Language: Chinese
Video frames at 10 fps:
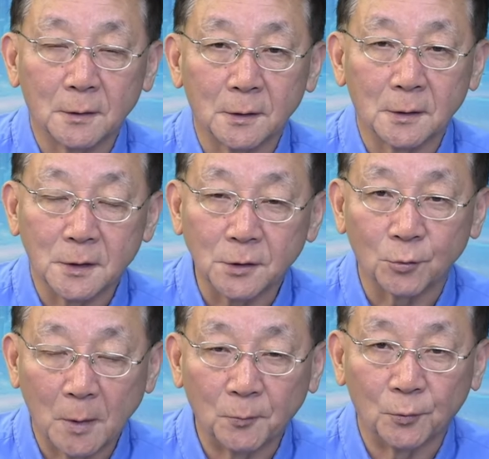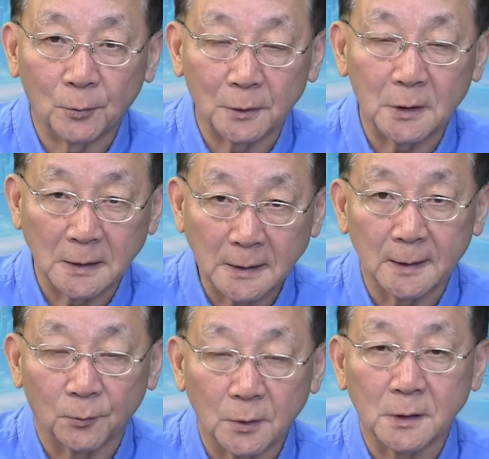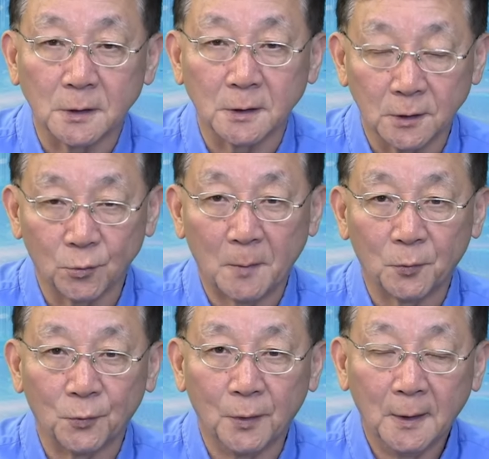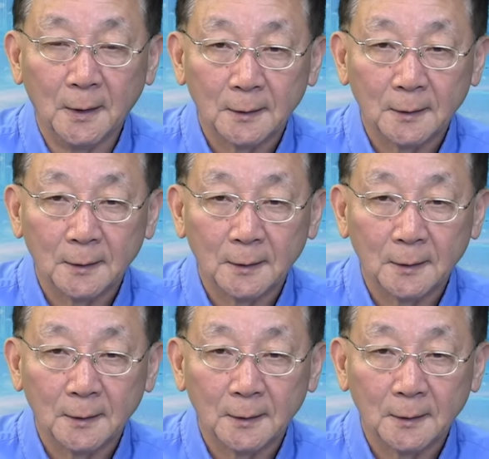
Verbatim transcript: 这个支持川普，我承认我是支持川普，